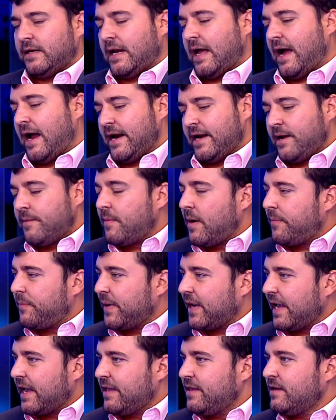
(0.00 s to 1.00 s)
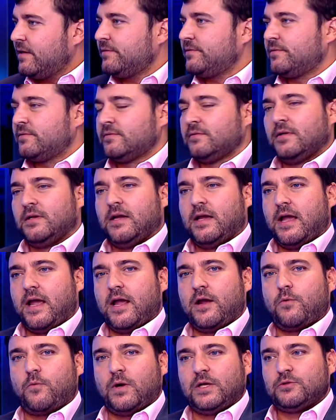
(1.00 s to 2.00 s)
las áreas más pequeñas
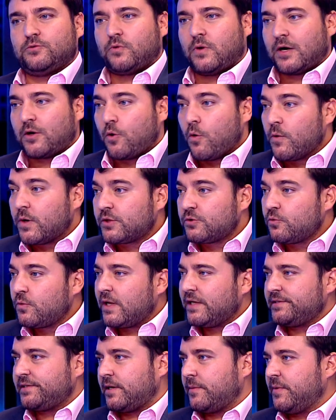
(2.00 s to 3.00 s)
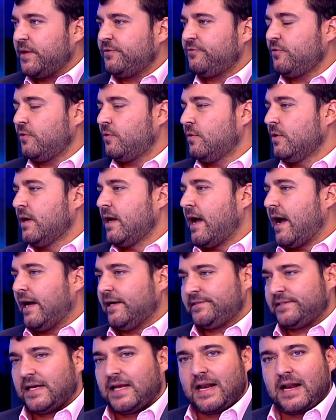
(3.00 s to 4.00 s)
en cuanto a cobertura de servicio,
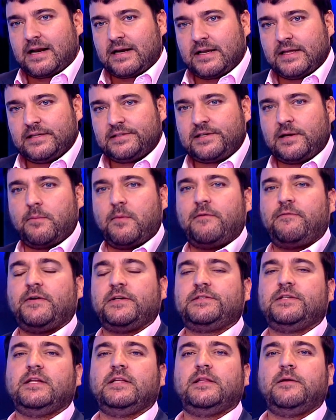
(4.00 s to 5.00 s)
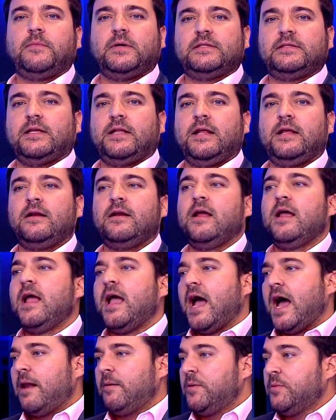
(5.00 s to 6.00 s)
hace que las redes sean más fáciles de mantener.
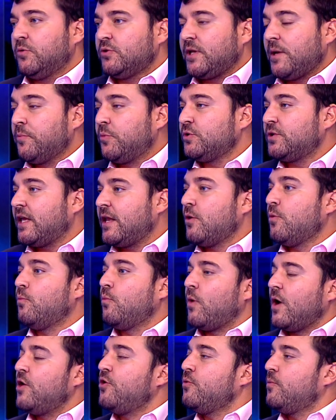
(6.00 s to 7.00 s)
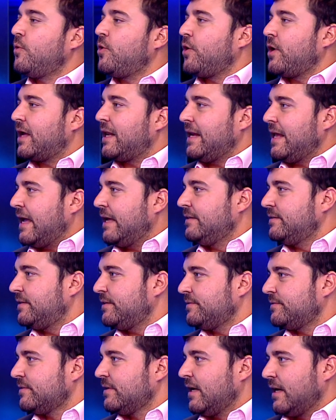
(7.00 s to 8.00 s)
Al mismo tiempo tiene un buen número de
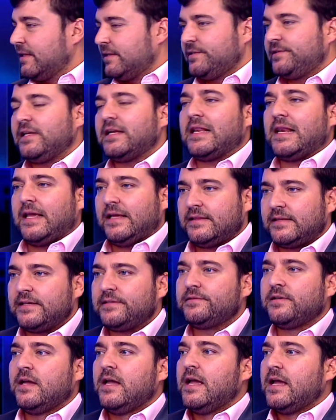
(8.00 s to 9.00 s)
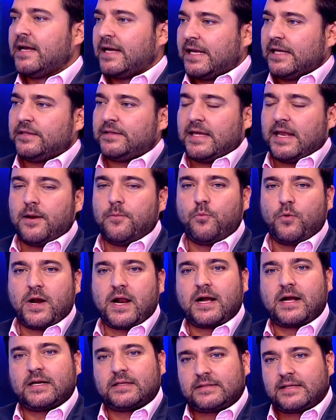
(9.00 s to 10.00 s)
clientes, es decir, clientes que tienen
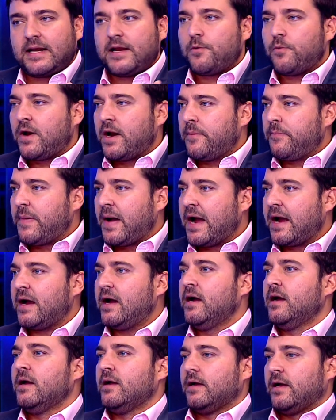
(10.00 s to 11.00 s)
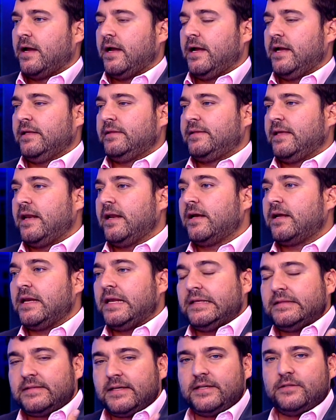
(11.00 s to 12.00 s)
buena cartera y buena paga, eh, tiene
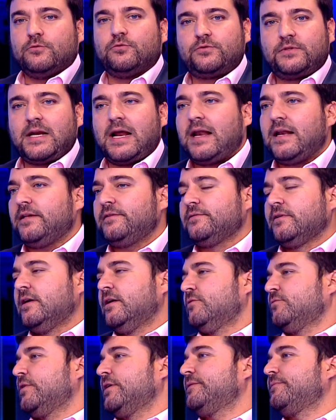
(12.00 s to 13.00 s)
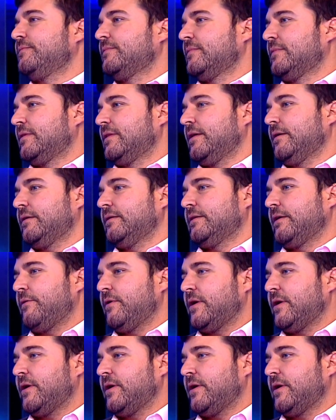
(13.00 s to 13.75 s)
clientes industriales. Entonces, de,